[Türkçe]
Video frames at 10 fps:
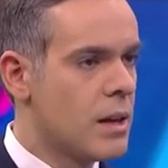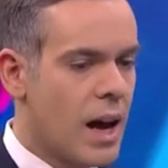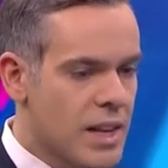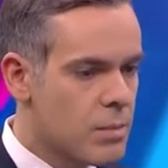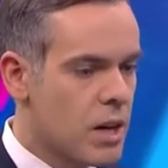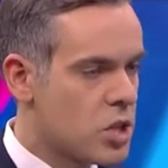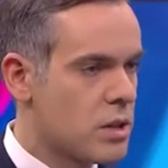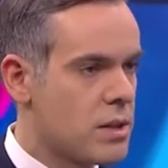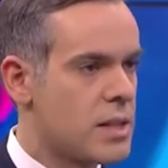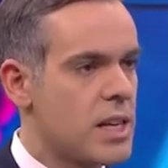e, hangi
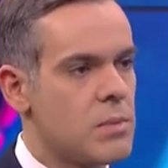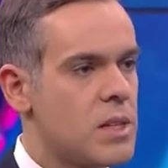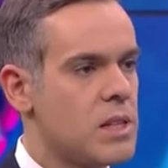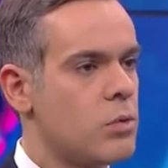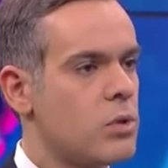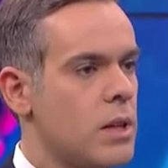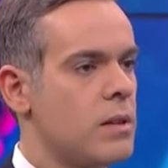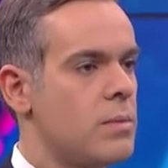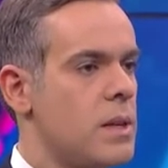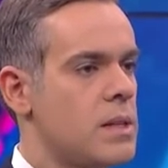başlıkları sayabiliriz
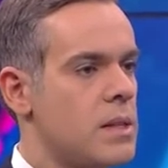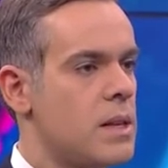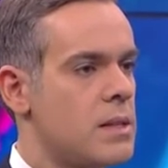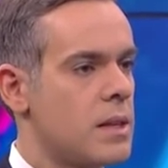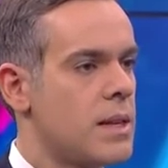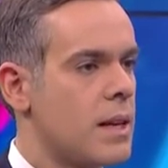burada? Şimdi yabancı